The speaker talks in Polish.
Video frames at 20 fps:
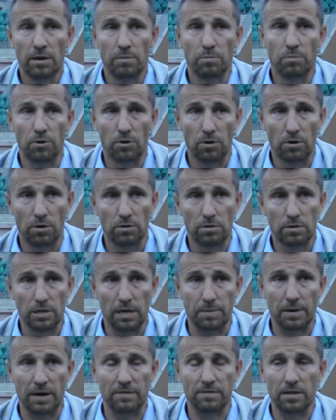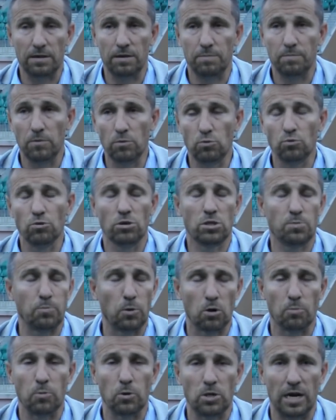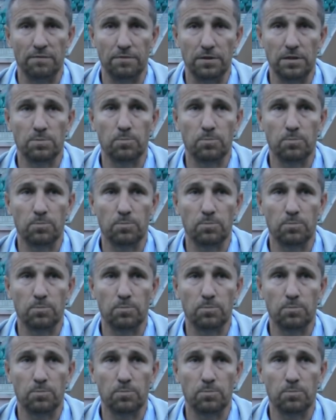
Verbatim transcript: bo naprawdę sporo potrafi,